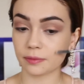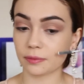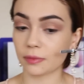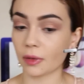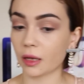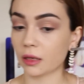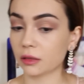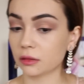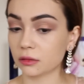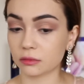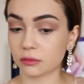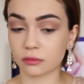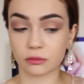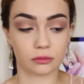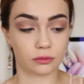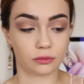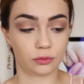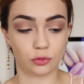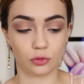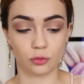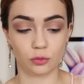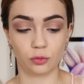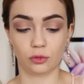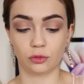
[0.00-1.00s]
Ben
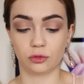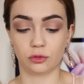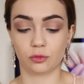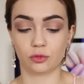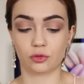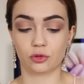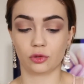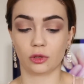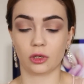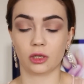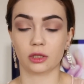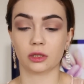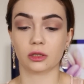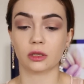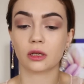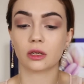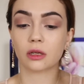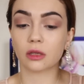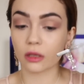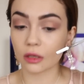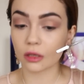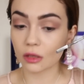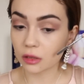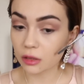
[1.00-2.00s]
bunu buldum şu
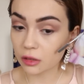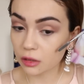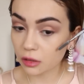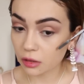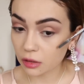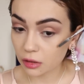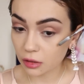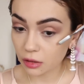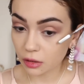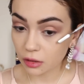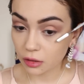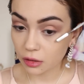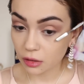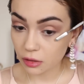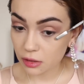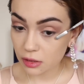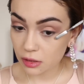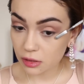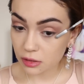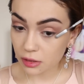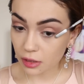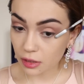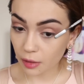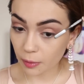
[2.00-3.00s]
anda.
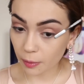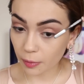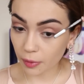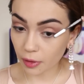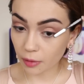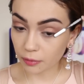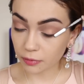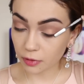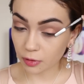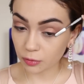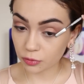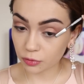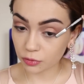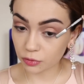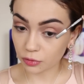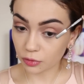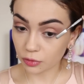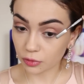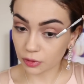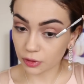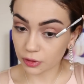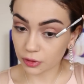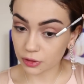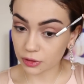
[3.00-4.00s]
Sehpamda bunu
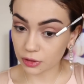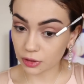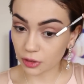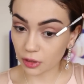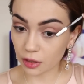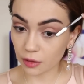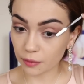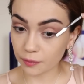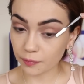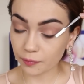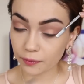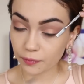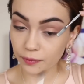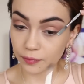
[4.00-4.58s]
kullanacağım.